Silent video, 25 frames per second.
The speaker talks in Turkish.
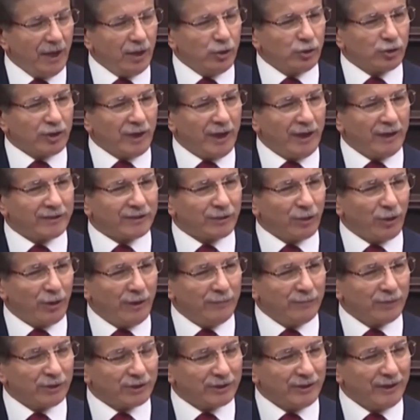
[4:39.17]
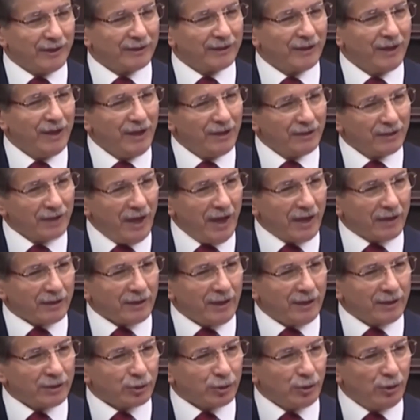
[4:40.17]
Ne güzel söylemişler.
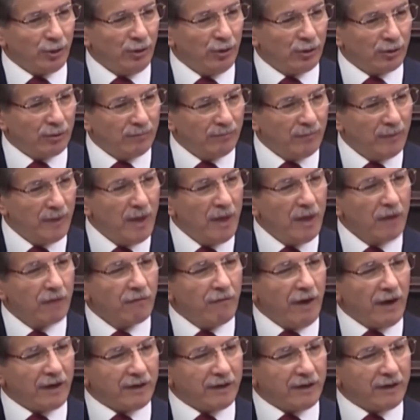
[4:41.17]
Tekrar söylüyorum.